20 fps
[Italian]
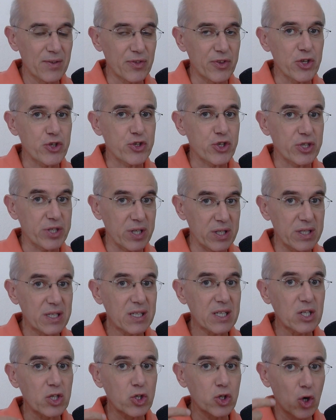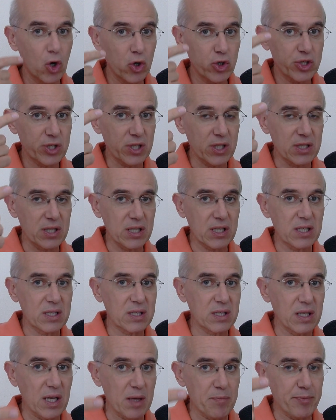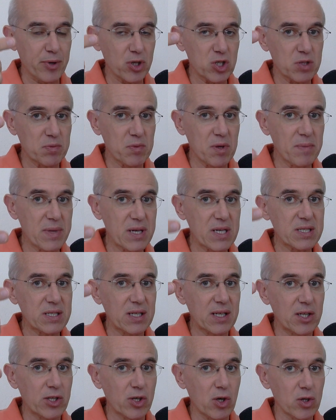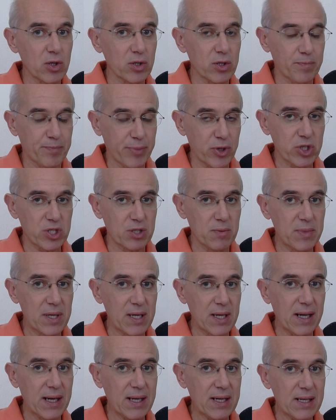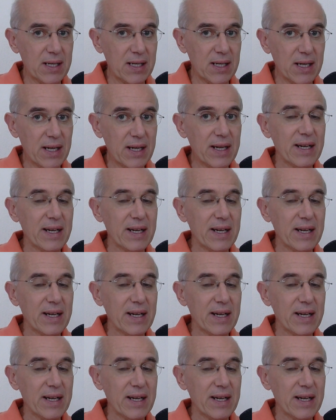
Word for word: dei cittadini, i nostri diritti nei prossimi mesi, negli prossimi anni,